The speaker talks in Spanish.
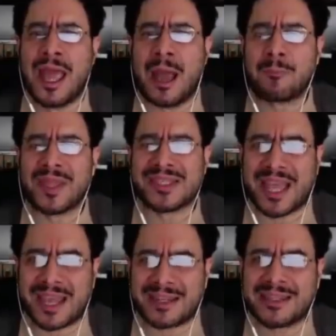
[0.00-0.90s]
A
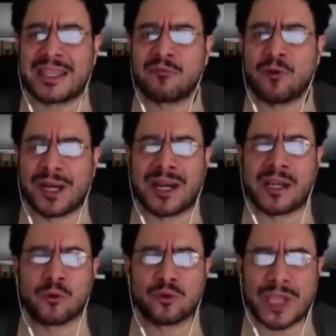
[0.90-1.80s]
pesar de que fue
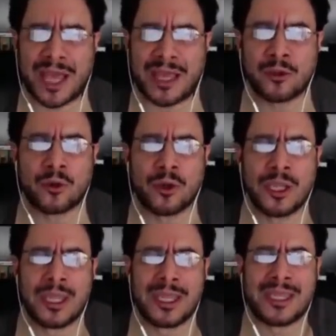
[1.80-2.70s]
recusado
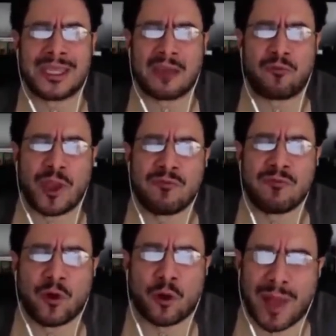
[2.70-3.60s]
y que fue
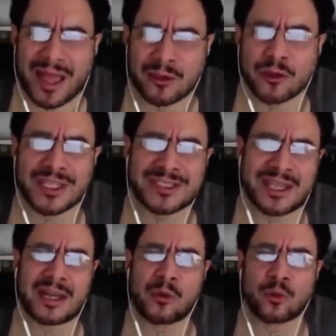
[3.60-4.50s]
informado de esa
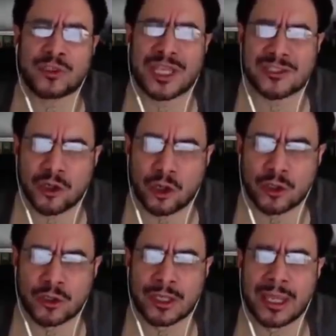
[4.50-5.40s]

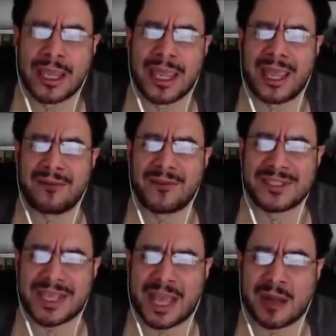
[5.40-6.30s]
recusación, el
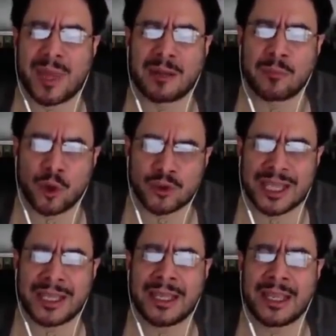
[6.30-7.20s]
fiscal
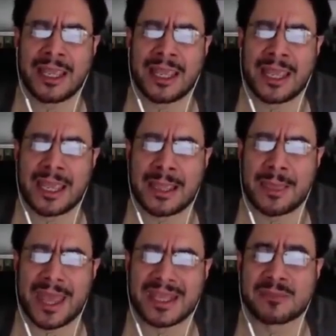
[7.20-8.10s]
Barbosa eh,
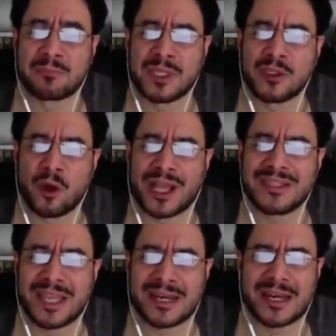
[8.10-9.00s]
expidió
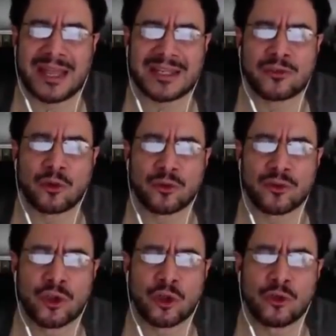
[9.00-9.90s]
ayer la
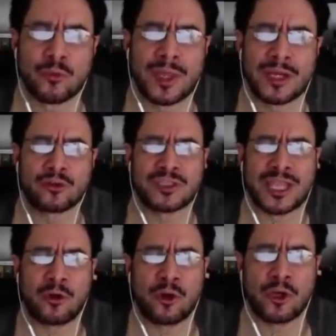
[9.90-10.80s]
resolución número
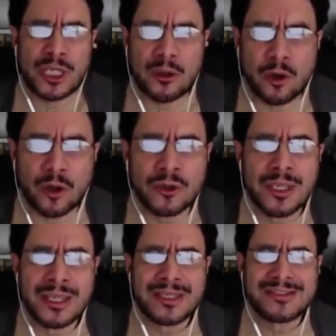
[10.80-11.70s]

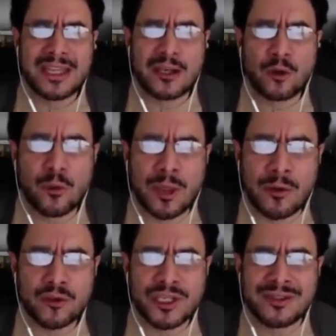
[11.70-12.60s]

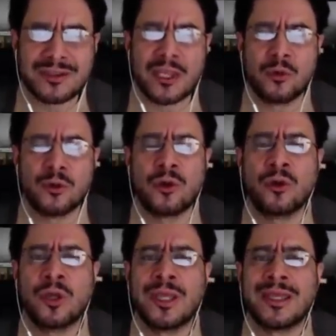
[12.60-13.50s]

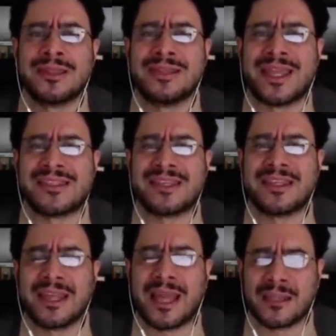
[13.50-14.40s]
0-0981
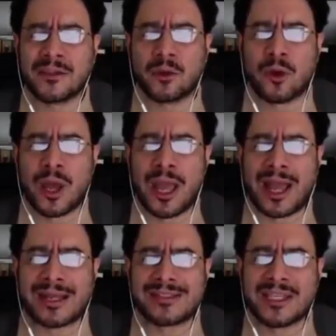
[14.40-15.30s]
designando
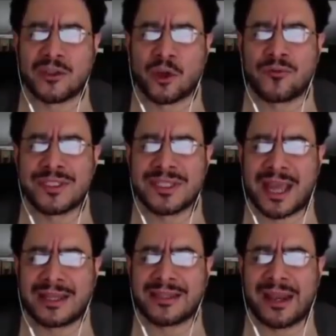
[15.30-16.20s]
al señor
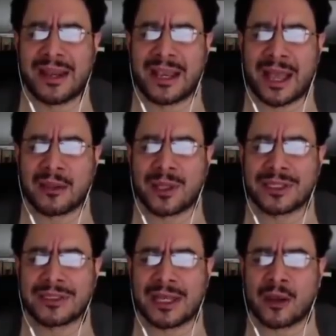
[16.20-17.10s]
fiscal delegado
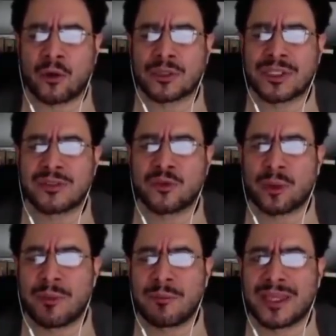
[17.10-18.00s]
ante la Corte
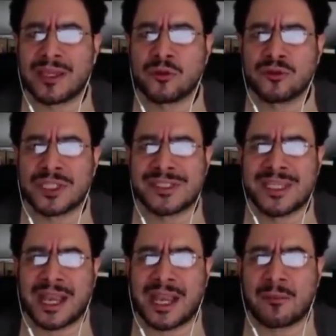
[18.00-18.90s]
Suprema de
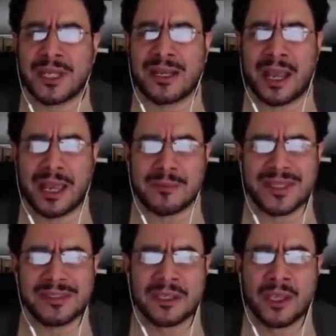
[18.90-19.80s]
Justicia, Gabriel
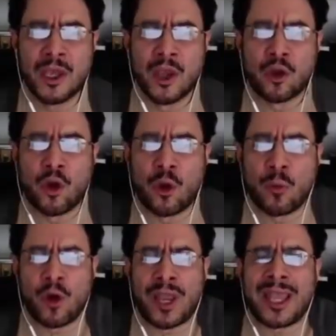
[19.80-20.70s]
Jaimes,
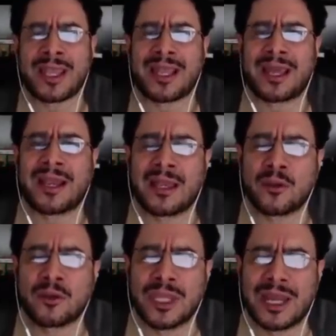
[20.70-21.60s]
como
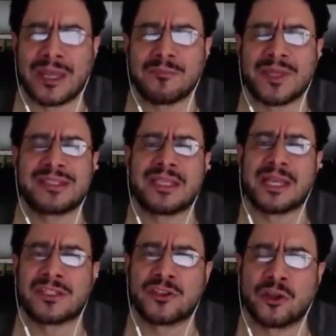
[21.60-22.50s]
encargado de la
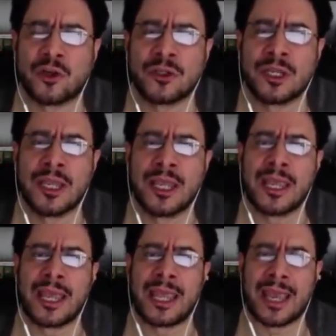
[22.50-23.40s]
investigación
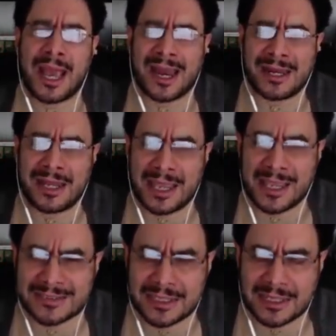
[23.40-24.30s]
eh, al
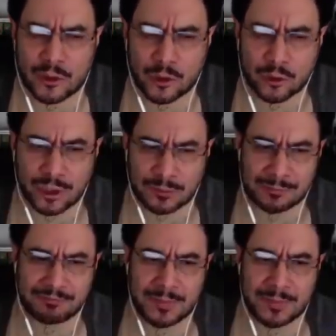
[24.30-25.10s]
ex senador Uribe.